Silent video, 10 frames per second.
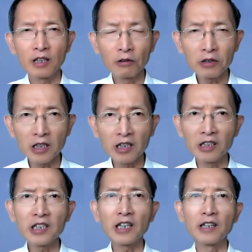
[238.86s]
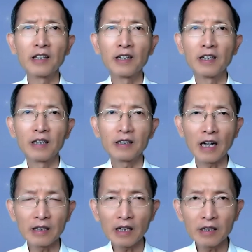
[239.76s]
有警戒，
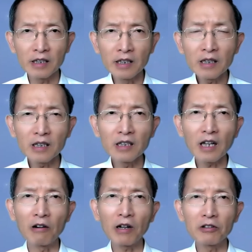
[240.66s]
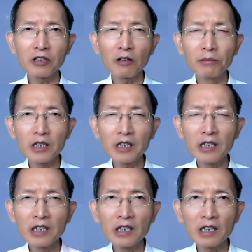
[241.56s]
常警醒祷告，叫我们的
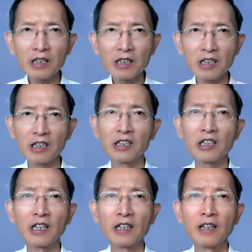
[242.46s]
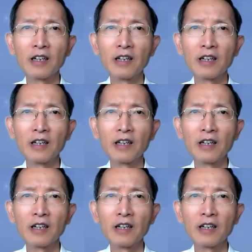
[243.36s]
心灵呢是醒着，